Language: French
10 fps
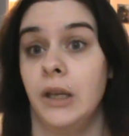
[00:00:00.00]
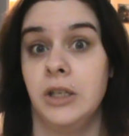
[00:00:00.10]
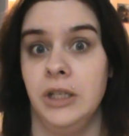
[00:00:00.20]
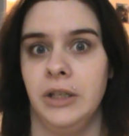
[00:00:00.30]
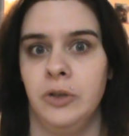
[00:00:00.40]

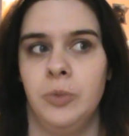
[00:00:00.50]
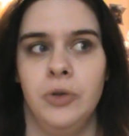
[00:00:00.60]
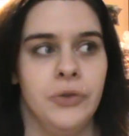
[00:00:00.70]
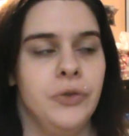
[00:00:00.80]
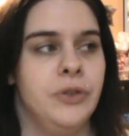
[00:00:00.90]
Que dire de
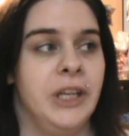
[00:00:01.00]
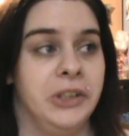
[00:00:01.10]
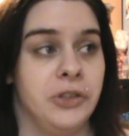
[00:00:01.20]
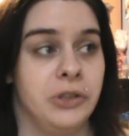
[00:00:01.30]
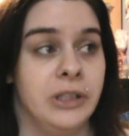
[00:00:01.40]
plus
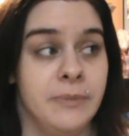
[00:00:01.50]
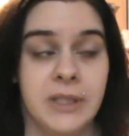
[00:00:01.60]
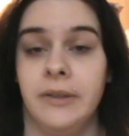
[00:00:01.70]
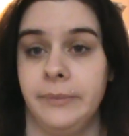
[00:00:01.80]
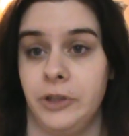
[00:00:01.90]
D'ailleurs je l'ai
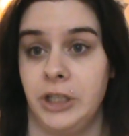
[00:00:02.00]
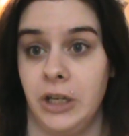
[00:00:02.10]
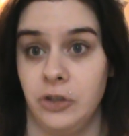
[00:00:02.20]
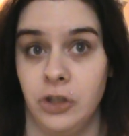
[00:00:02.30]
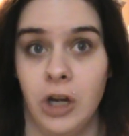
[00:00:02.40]
mise dans mon
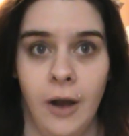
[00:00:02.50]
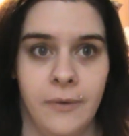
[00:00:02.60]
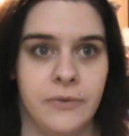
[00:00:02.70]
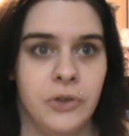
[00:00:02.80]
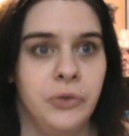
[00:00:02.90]
cher The
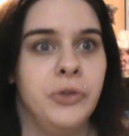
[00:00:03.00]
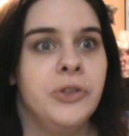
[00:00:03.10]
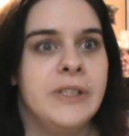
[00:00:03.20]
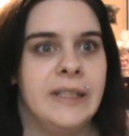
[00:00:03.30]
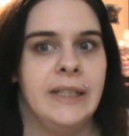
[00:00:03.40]
Love,
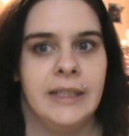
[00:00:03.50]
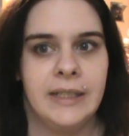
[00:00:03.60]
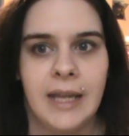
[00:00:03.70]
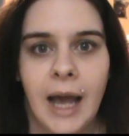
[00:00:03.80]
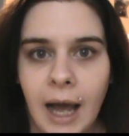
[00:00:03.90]
donc c'est
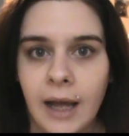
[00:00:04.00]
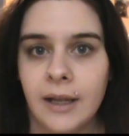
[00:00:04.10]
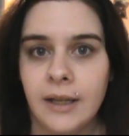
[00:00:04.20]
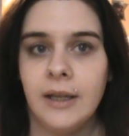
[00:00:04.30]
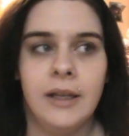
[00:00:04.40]
qu'il y a...
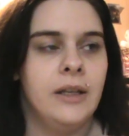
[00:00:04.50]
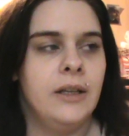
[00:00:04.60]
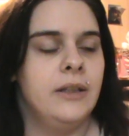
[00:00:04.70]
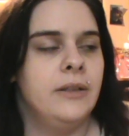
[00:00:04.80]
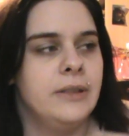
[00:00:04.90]

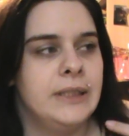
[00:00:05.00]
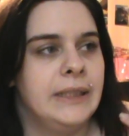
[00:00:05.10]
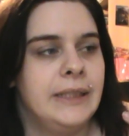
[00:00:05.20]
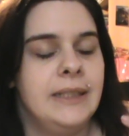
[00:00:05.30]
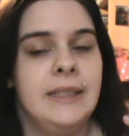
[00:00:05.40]
C'est
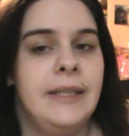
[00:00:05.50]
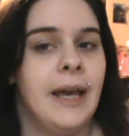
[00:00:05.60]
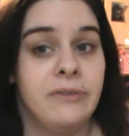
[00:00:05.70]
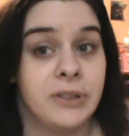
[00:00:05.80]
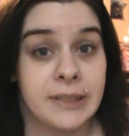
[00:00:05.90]
qu'il y
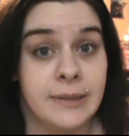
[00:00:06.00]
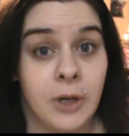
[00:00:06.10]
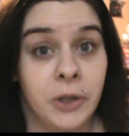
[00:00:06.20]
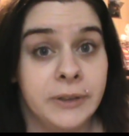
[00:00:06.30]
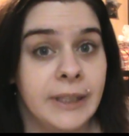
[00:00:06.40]
a
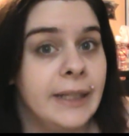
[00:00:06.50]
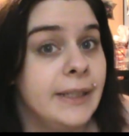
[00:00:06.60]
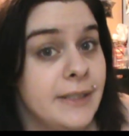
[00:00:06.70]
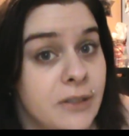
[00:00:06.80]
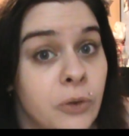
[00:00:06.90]
forcément une
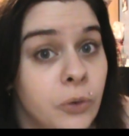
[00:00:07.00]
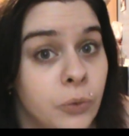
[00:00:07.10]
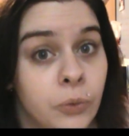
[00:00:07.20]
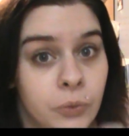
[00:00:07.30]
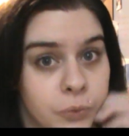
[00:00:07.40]
raison
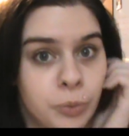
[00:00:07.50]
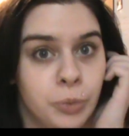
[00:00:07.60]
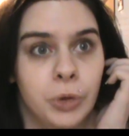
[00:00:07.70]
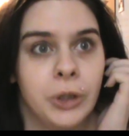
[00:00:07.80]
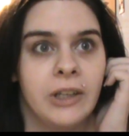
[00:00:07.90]

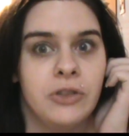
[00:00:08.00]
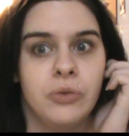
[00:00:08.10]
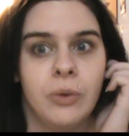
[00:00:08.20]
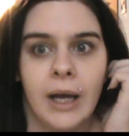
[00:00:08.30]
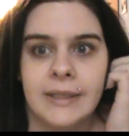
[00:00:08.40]
pour qu'elle
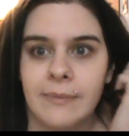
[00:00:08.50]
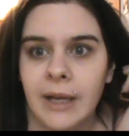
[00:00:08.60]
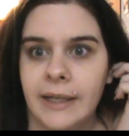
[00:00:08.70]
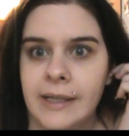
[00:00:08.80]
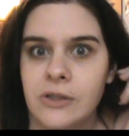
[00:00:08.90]
soit, ça me
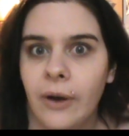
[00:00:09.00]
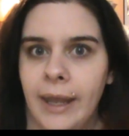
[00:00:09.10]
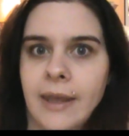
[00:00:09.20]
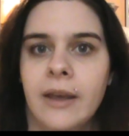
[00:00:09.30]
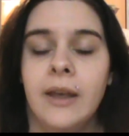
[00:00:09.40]
gratte les
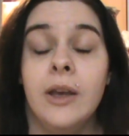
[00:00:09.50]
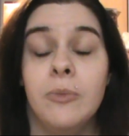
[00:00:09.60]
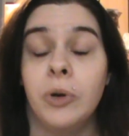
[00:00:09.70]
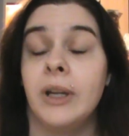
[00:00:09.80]
oreilles, pour